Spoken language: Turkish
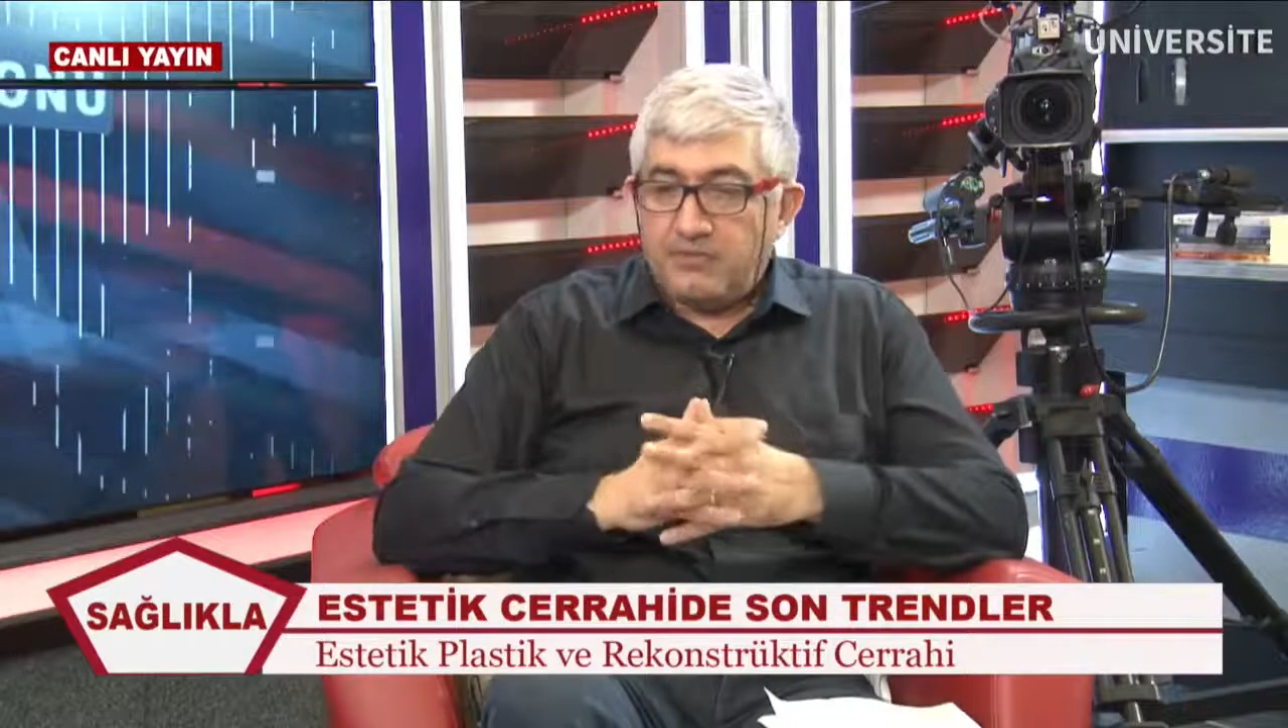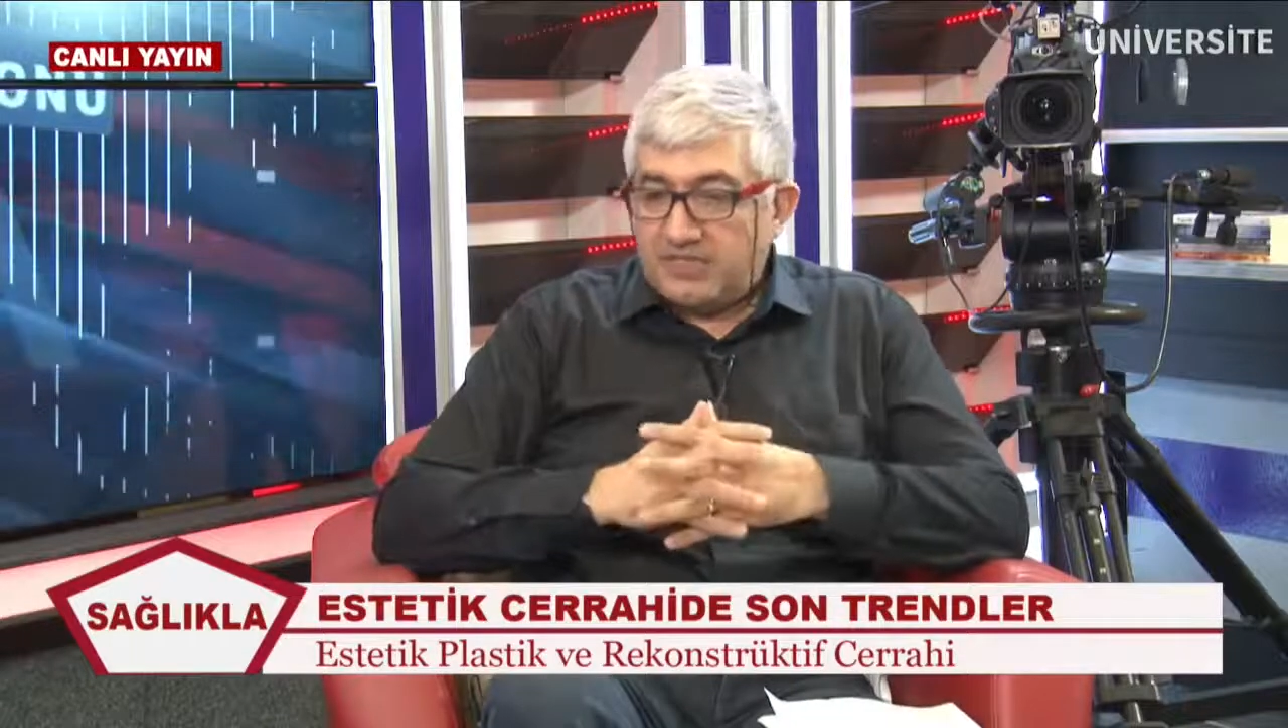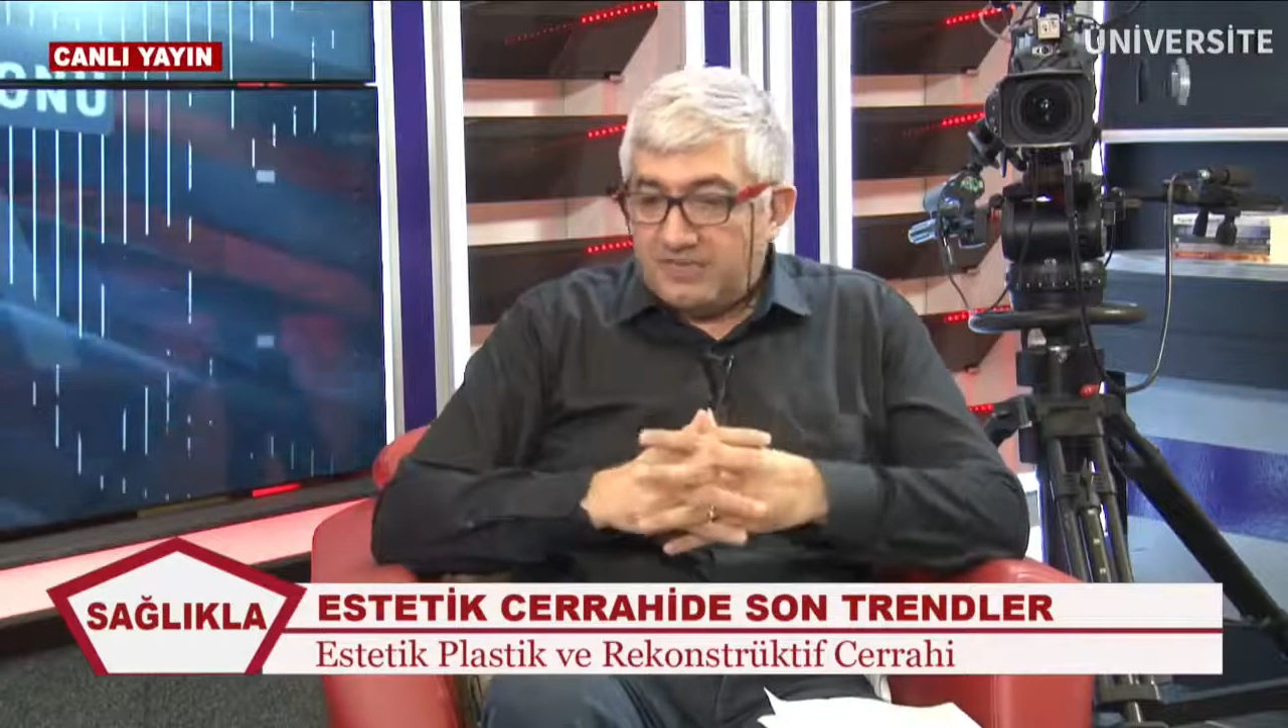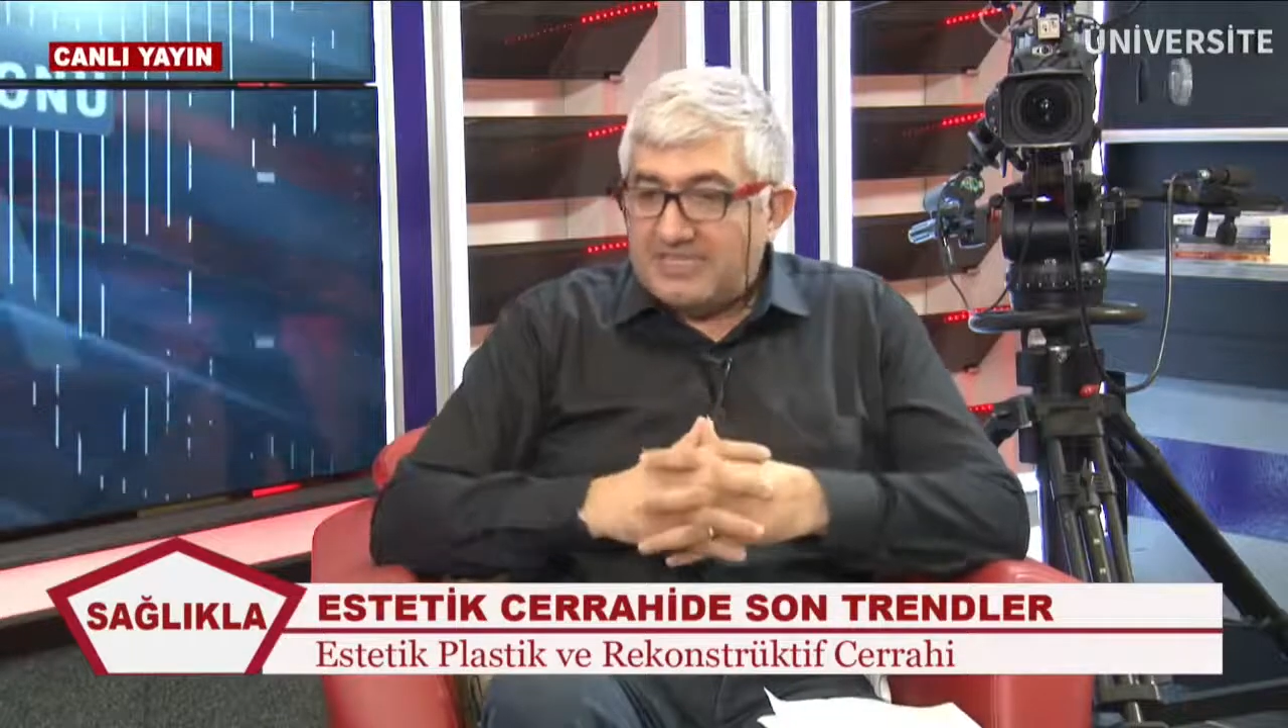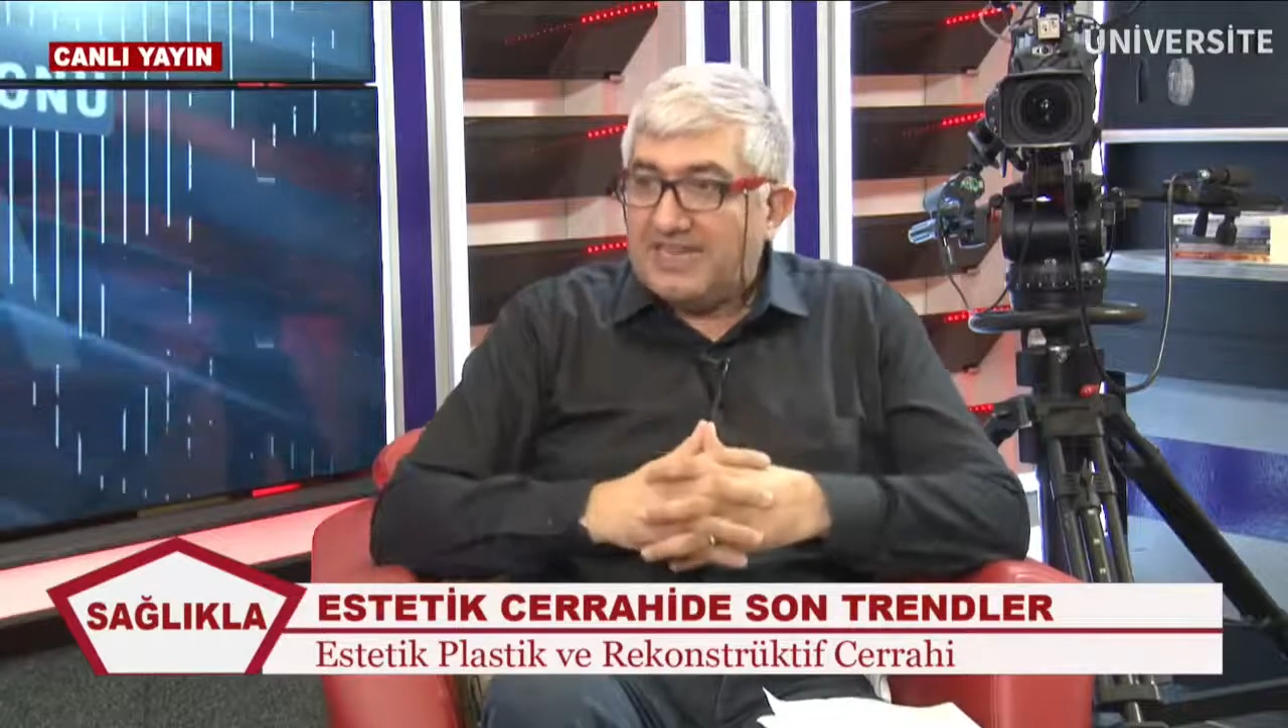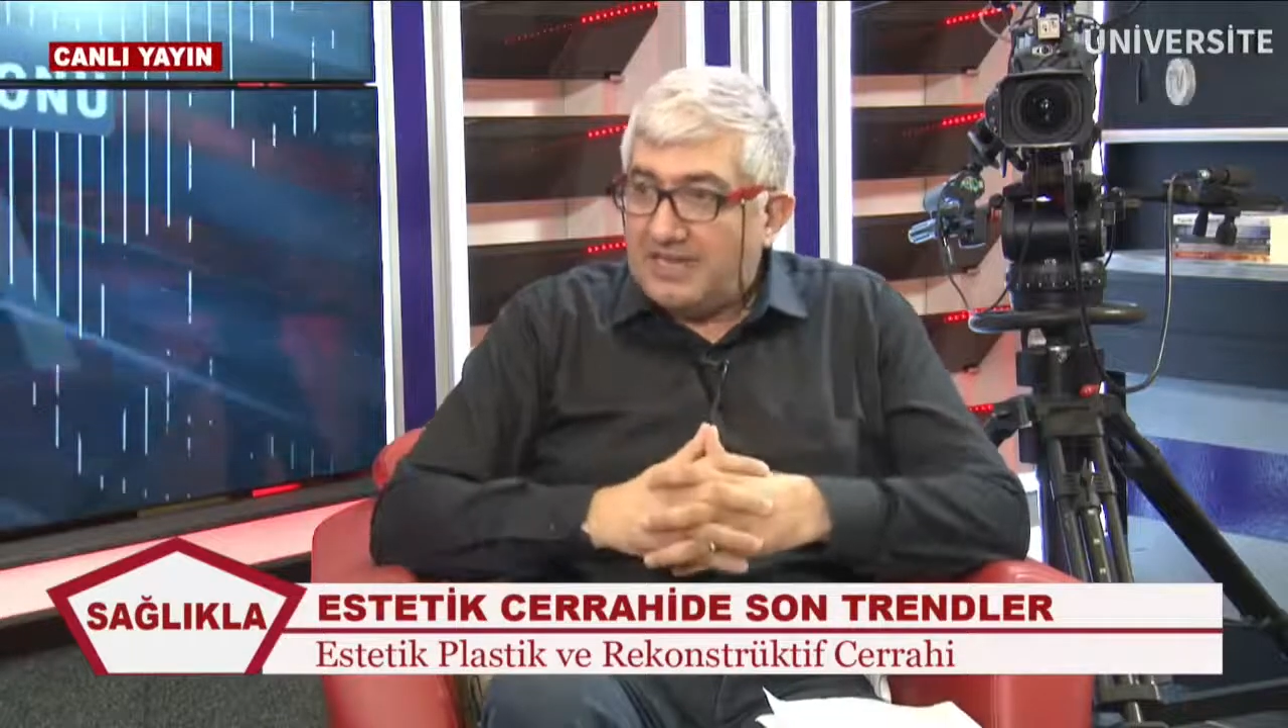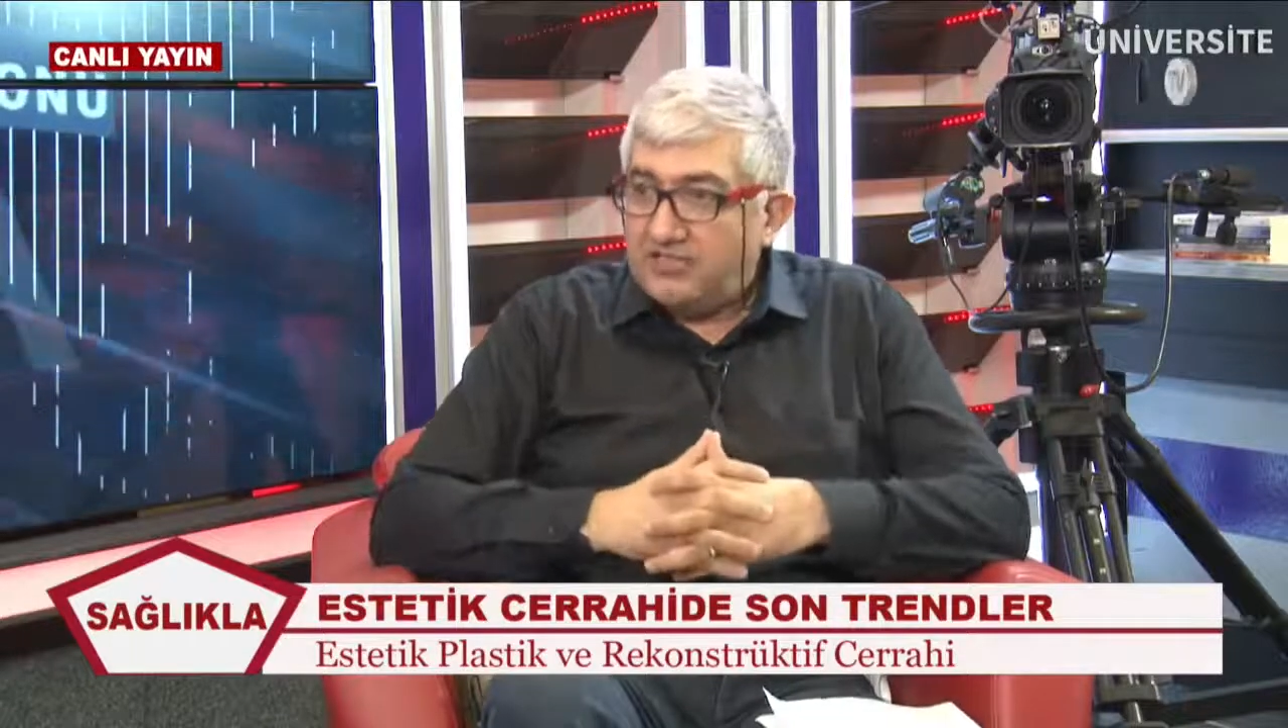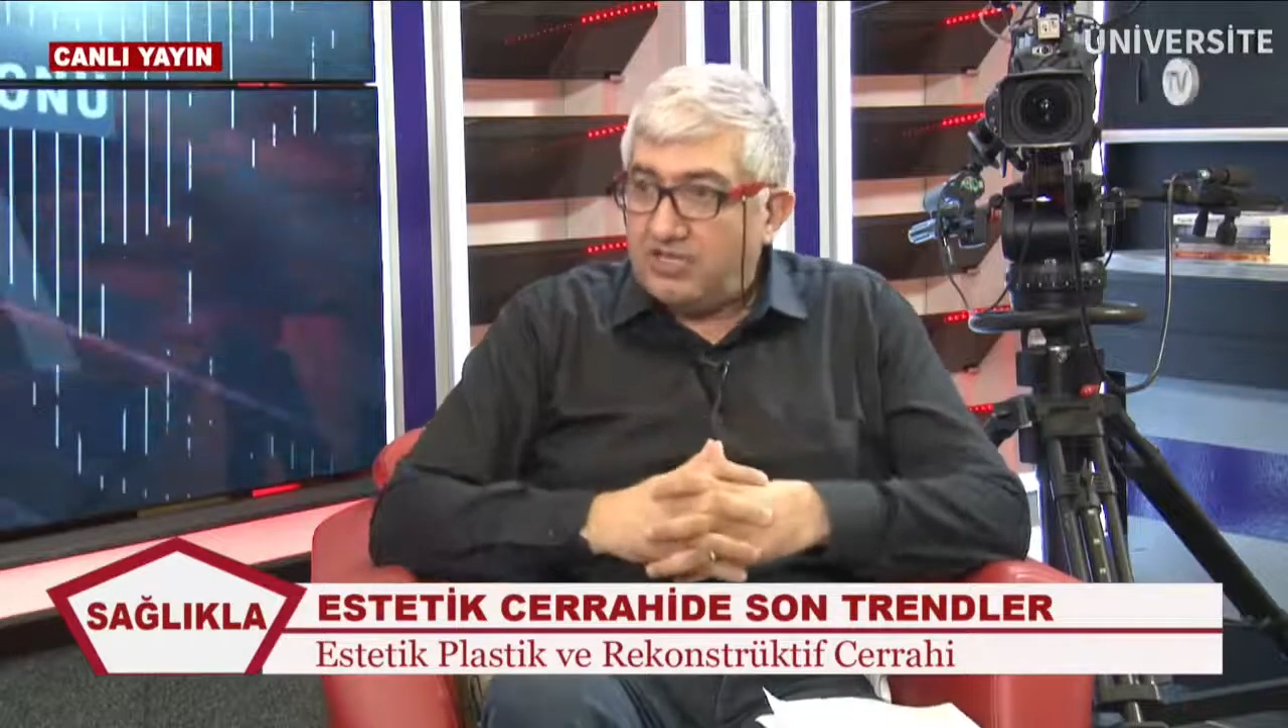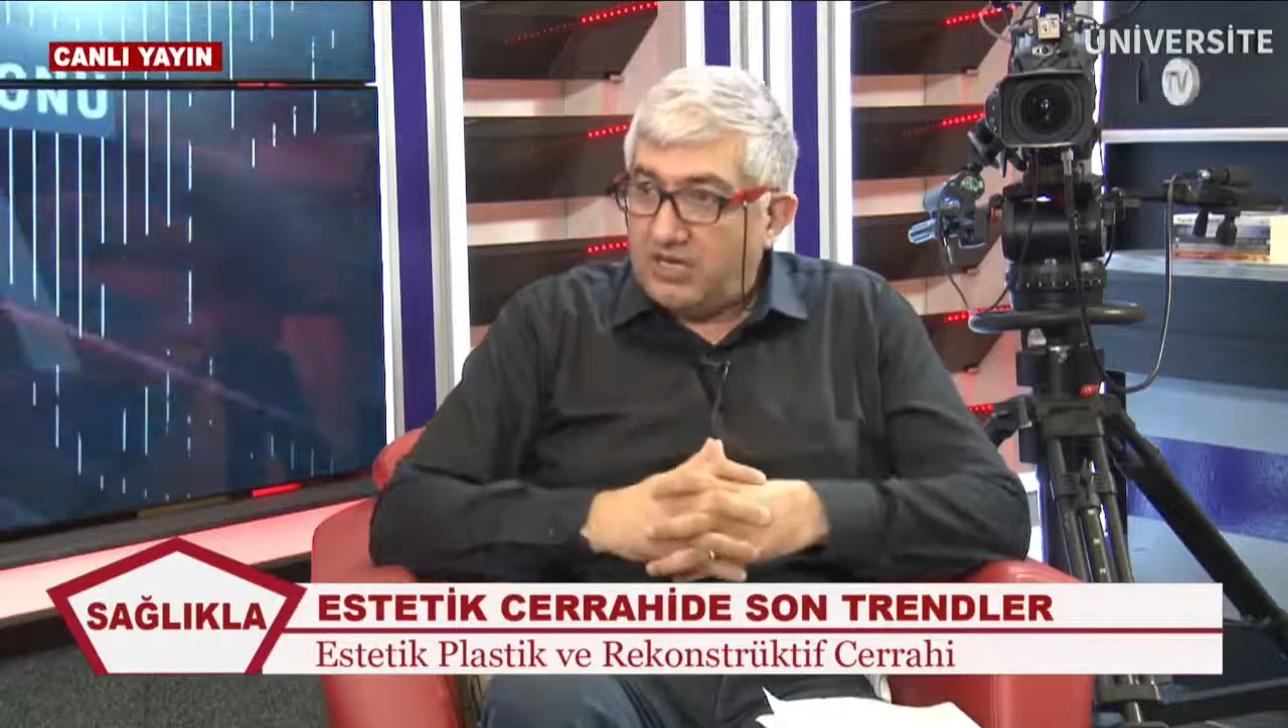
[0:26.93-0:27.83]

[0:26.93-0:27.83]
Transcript: Mesela biz genel